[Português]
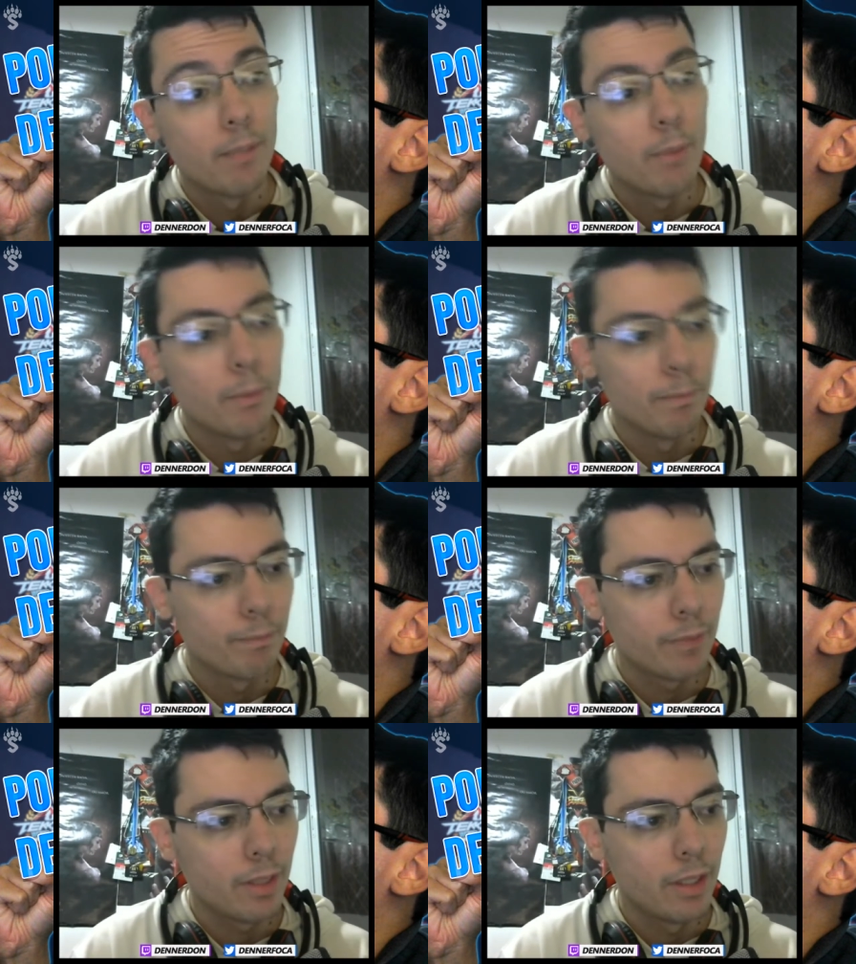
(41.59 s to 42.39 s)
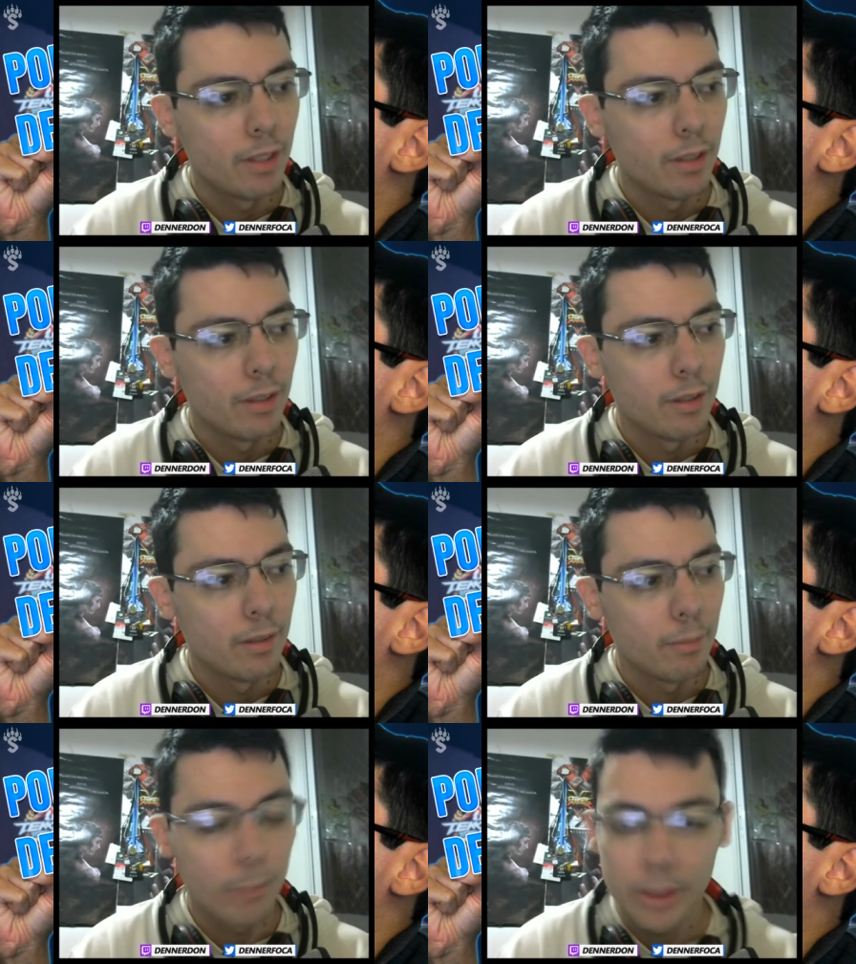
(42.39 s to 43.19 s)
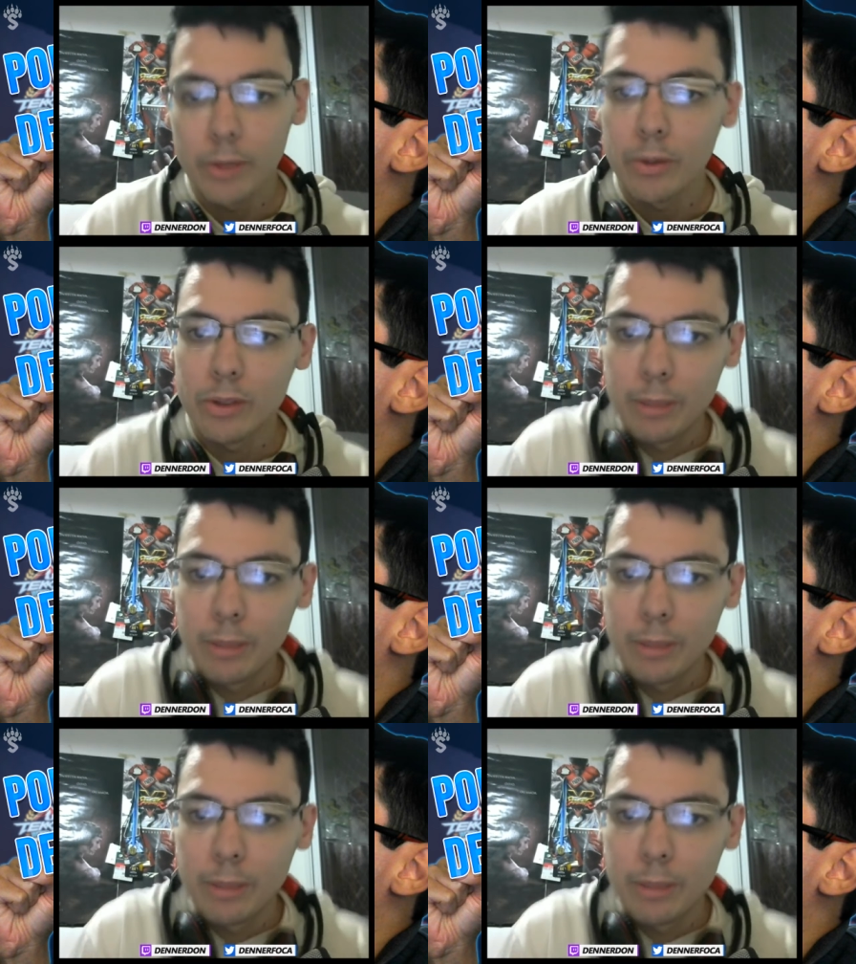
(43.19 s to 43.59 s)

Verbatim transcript: Bom, é, por que eu gosto do